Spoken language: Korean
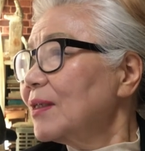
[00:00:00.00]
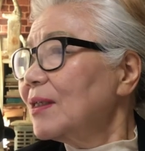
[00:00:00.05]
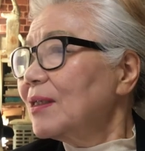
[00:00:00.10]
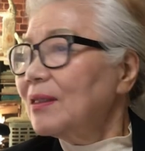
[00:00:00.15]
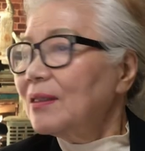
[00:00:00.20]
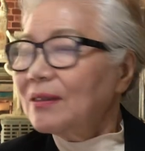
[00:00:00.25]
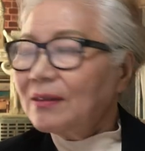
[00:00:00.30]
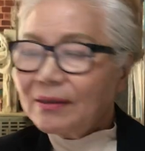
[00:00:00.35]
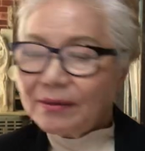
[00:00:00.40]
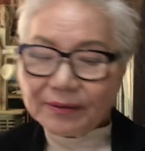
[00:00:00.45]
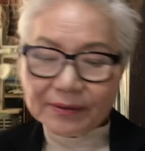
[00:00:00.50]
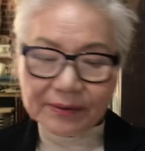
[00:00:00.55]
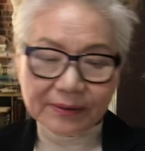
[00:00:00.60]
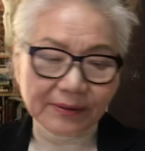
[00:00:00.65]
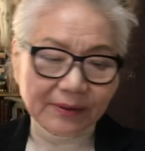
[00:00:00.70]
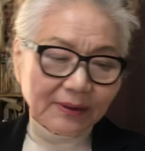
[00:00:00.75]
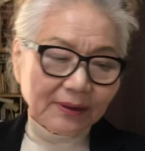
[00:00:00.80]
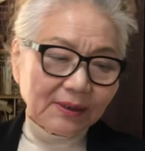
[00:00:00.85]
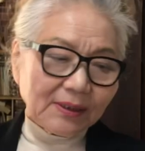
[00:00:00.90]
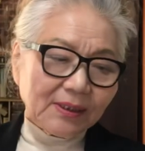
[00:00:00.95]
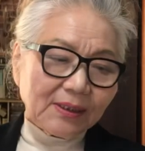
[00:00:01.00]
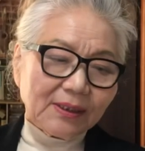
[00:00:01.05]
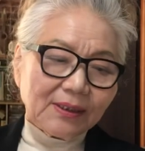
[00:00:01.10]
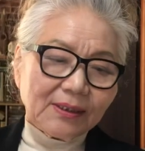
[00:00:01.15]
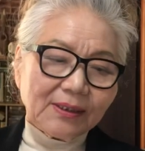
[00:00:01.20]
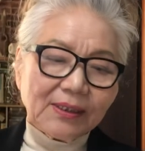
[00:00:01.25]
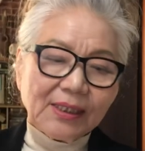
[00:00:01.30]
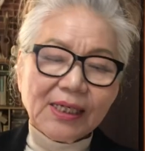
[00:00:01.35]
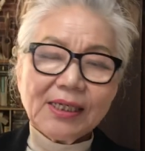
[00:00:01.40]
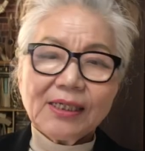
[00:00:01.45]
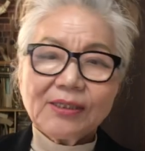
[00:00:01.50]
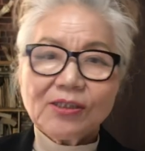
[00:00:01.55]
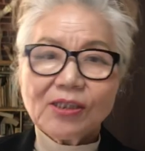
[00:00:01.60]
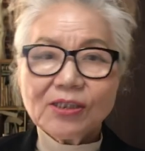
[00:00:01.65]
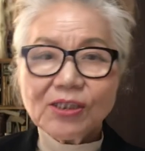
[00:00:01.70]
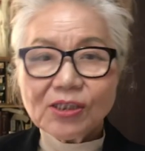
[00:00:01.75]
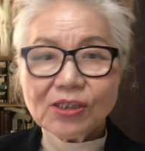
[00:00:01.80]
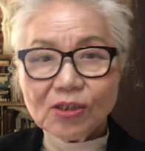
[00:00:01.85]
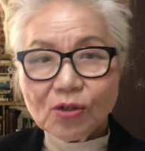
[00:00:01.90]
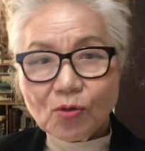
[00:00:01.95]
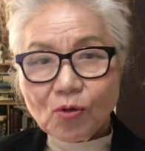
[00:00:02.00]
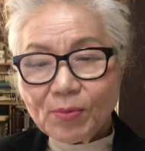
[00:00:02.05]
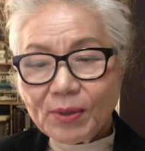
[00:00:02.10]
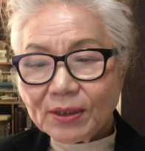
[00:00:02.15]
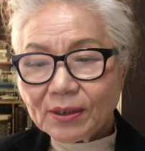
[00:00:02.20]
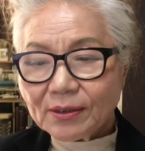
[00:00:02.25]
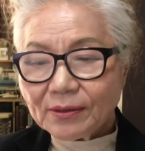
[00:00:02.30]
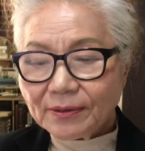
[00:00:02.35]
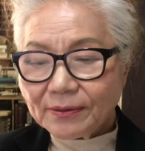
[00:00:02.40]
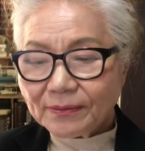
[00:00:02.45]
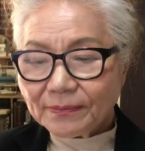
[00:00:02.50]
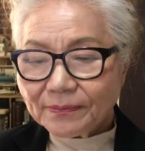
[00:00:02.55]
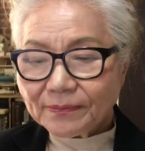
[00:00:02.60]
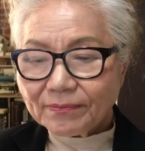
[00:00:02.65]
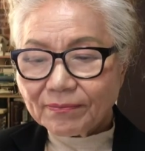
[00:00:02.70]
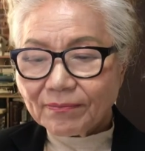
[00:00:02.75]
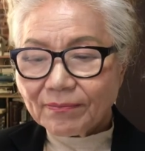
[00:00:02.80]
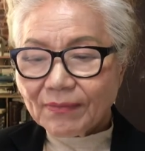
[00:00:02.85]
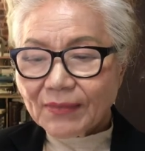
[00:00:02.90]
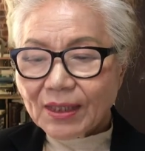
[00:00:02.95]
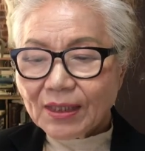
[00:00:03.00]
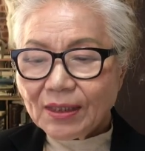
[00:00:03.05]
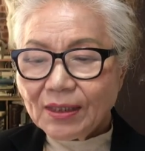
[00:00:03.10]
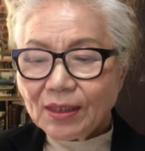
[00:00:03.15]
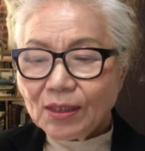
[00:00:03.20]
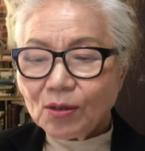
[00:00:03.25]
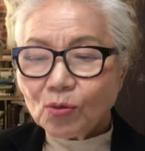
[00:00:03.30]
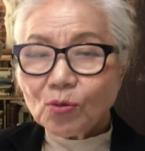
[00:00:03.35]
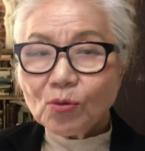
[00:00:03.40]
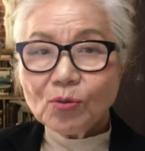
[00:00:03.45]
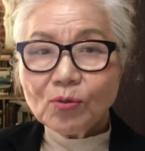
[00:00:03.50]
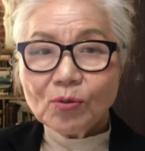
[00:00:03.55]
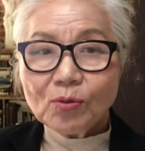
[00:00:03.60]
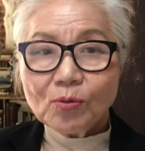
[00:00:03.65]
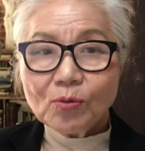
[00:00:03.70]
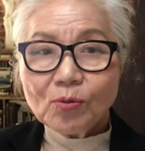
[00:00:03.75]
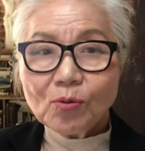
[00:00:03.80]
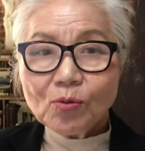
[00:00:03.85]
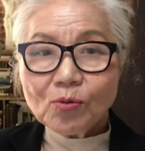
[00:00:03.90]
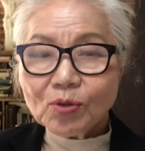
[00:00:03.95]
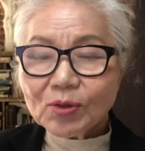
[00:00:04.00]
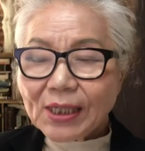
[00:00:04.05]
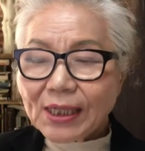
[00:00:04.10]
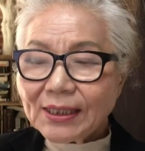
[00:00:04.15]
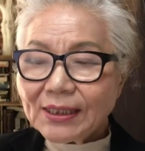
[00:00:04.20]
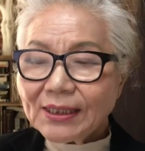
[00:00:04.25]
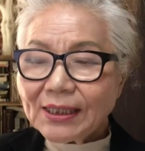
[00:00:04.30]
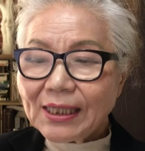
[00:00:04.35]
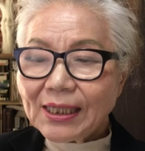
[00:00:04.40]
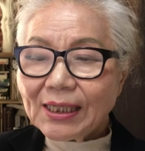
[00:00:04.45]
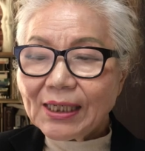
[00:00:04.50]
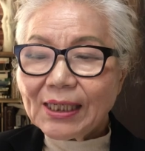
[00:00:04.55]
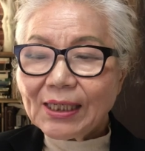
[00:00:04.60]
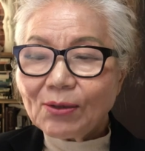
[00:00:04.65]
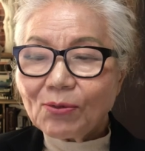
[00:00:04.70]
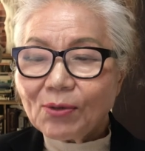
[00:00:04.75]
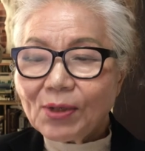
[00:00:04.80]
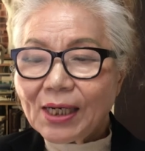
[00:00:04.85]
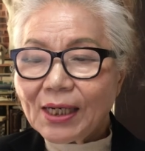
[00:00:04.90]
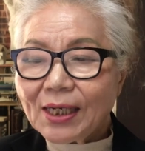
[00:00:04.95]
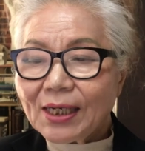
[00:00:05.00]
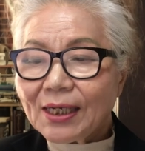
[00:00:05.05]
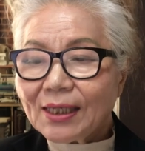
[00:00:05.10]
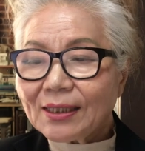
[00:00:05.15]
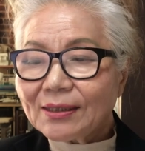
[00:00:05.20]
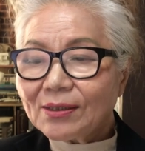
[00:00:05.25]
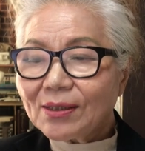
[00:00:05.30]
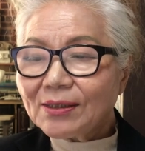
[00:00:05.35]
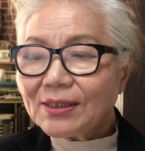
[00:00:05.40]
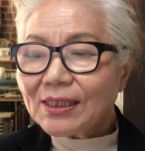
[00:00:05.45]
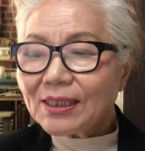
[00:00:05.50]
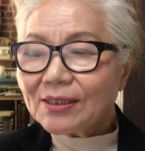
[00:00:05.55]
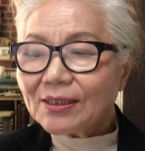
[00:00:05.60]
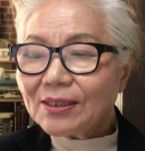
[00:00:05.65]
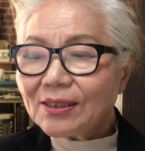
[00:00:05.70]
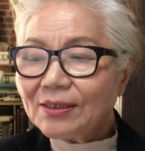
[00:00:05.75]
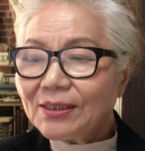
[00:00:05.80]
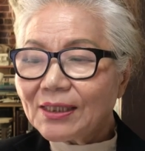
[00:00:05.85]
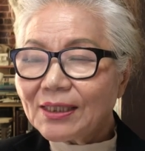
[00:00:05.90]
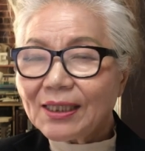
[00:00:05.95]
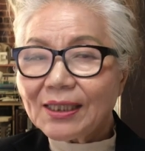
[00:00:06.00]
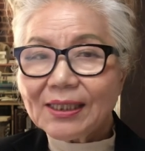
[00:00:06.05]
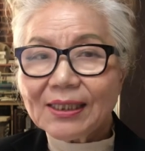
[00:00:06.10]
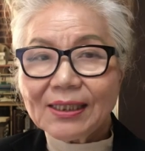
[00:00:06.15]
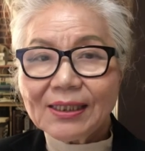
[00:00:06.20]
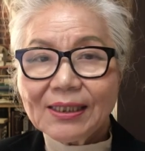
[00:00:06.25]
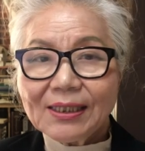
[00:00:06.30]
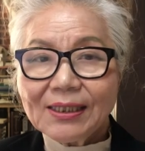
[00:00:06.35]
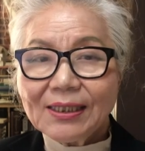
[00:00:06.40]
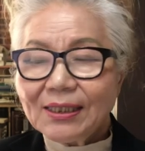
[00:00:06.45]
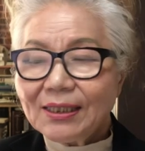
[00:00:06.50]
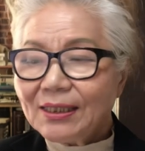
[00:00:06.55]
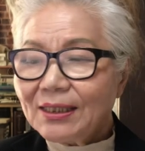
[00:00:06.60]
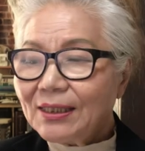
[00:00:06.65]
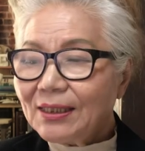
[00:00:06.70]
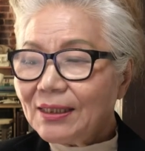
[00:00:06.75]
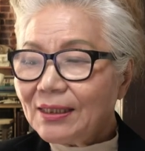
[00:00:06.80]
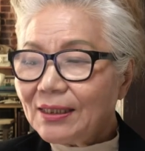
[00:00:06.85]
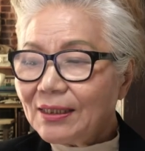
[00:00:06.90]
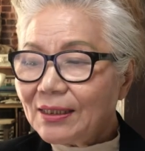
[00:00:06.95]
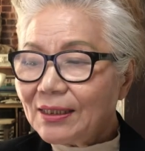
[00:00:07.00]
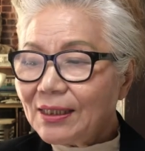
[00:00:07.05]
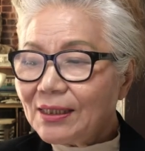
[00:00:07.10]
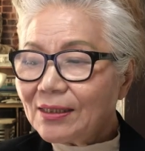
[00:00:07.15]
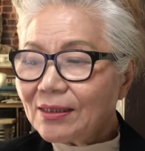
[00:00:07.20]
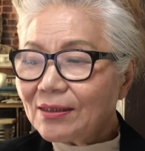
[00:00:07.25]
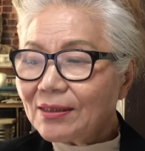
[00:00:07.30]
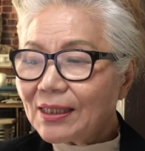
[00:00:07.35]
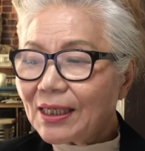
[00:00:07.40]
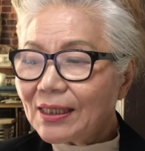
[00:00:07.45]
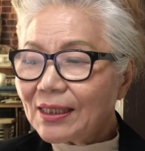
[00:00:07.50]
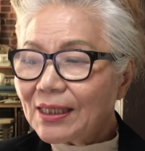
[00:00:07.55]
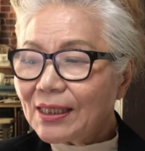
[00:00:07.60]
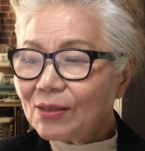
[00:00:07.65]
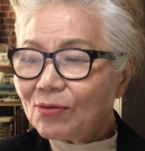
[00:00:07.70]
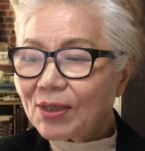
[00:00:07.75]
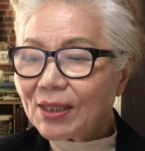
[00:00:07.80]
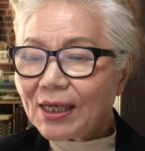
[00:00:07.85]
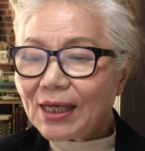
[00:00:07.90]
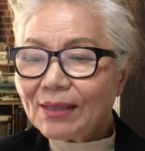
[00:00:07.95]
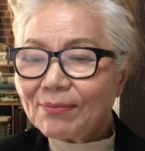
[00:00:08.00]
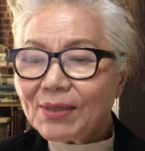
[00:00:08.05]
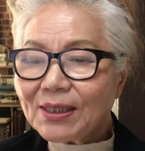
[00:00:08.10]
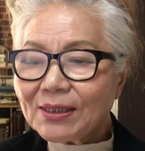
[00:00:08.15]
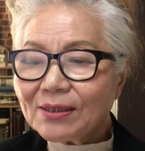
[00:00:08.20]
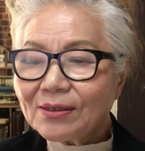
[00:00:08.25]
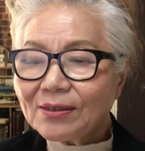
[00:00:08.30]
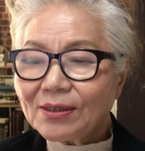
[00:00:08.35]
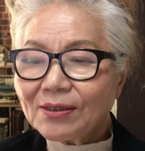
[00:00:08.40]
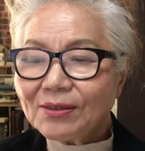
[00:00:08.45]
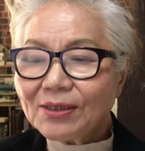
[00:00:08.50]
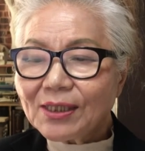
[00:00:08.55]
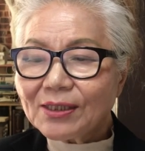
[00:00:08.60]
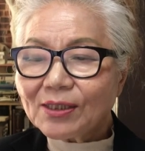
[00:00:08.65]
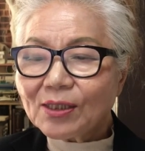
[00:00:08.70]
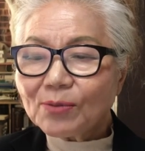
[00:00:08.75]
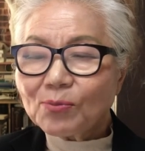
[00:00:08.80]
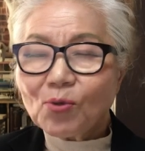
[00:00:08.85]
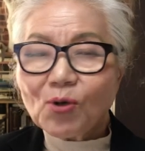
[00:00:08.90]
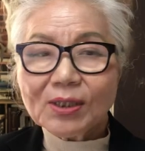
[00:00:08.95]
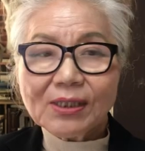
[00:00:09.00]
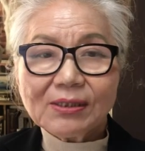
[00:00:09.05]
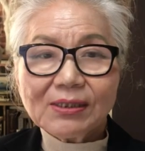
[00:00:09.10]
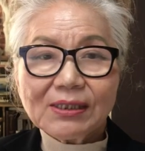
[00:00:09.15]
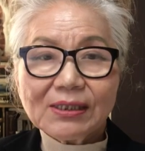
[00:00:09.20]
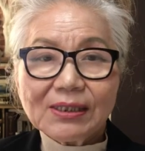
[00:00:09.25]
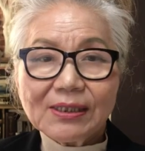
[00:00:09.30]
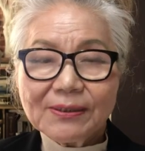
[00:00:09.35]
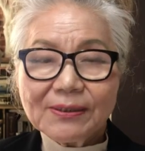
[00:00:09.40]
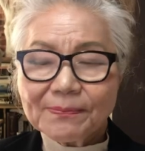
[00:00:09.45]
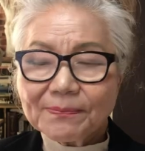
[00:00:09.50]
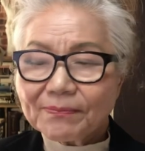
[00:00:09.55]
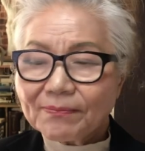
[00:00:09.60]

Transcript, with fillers: 아, 나의 정치적 코멘트는 어, 우크라이나와 러시아 전쟁이나 예, 이스라엘과 하마스 전쟁에서 보았듯이